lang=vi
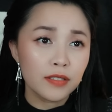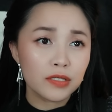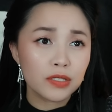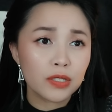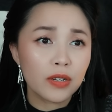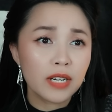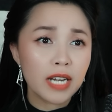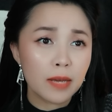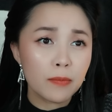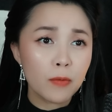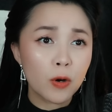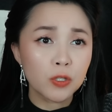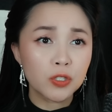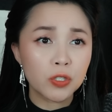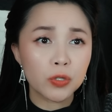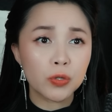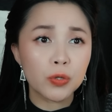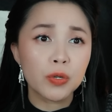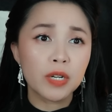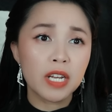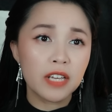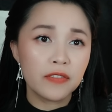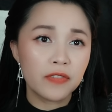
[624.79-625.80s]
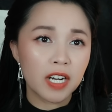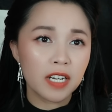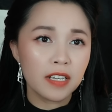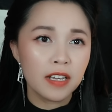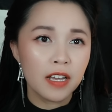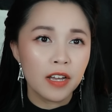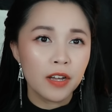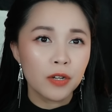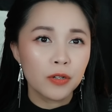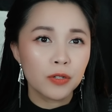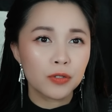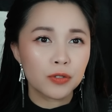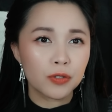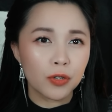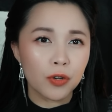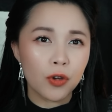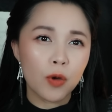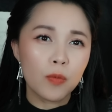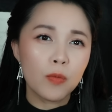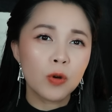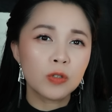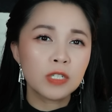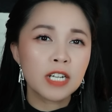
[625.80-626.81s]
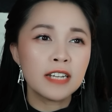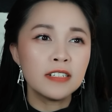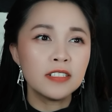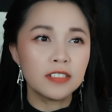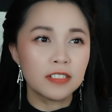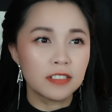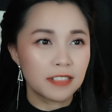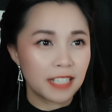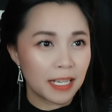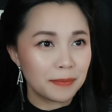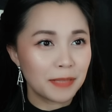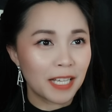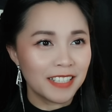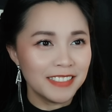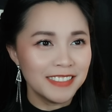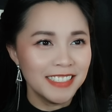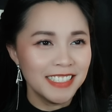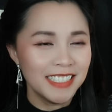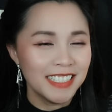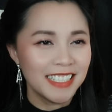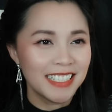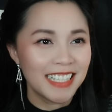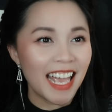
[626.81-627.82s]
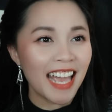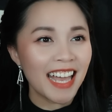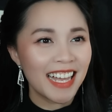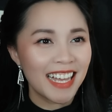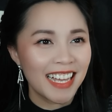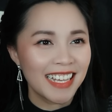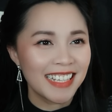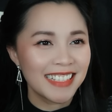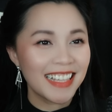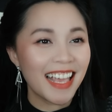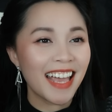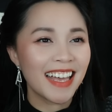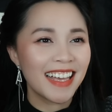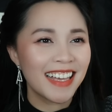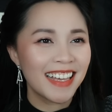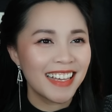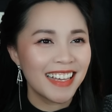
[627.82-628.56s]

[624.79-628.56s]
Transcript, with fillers: Tối nay bồi cho tôi đi với, tôi cũng muốn đến trường xem thử, nhé, nhé.